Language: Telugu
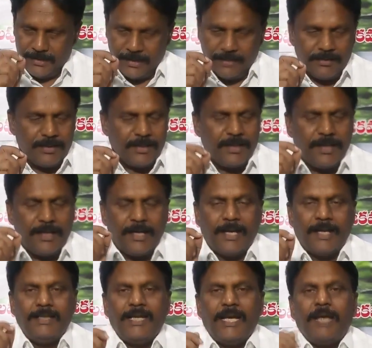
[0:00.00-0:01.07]
ఎంత
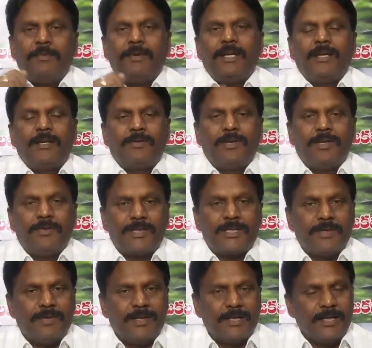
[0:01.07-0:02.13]
అన్యాయమైనటువంటి
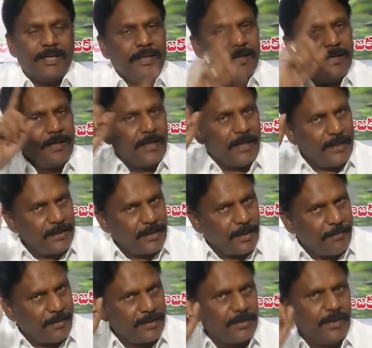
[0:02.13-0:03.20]
విషయం అంటే
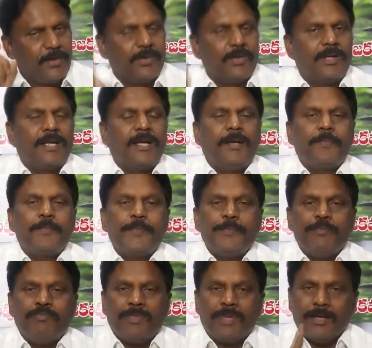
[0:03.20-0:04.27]
హైదరాబాద్లో కూడా
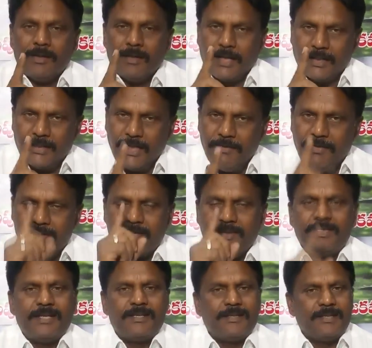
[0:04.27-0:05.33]
అదే విషయం
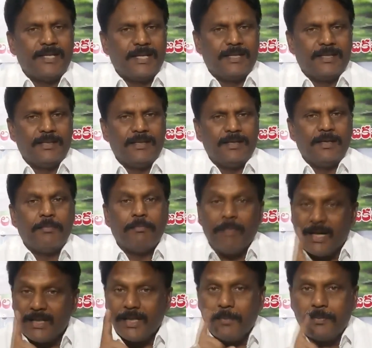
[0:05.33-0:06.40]
జరిగింది
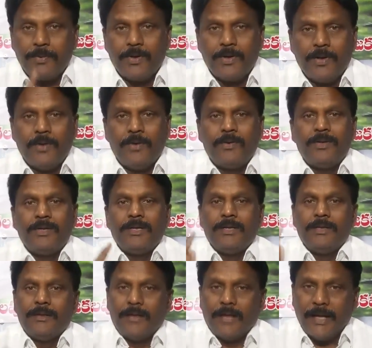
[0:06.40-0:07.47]
మాదాపూర్లో
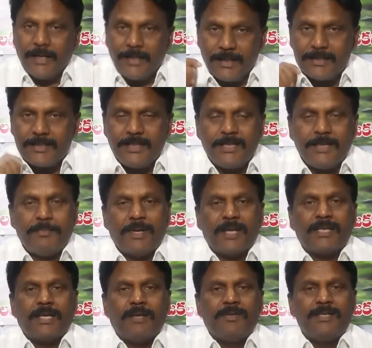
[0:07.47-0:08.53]
హైటెక్ సిటీ
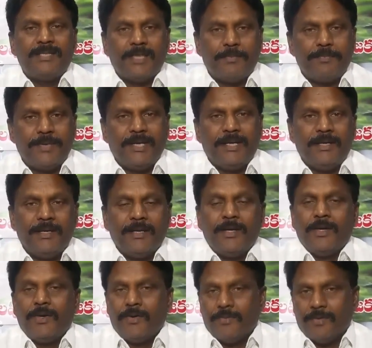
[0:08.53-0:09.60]
పెడతామని చెప్పి
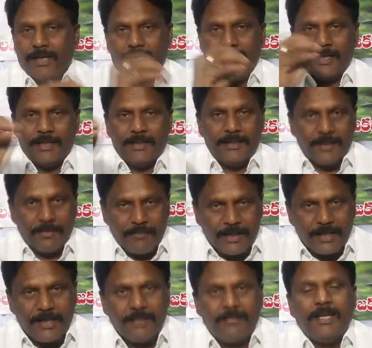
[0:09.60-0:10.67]
మరి
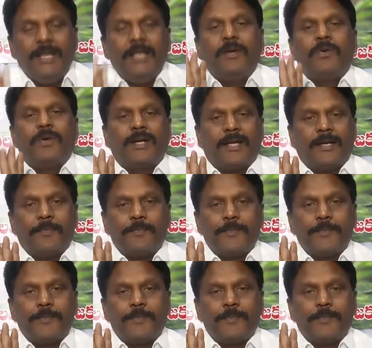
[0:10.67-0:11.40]
ఎవరికి తెలియకుండా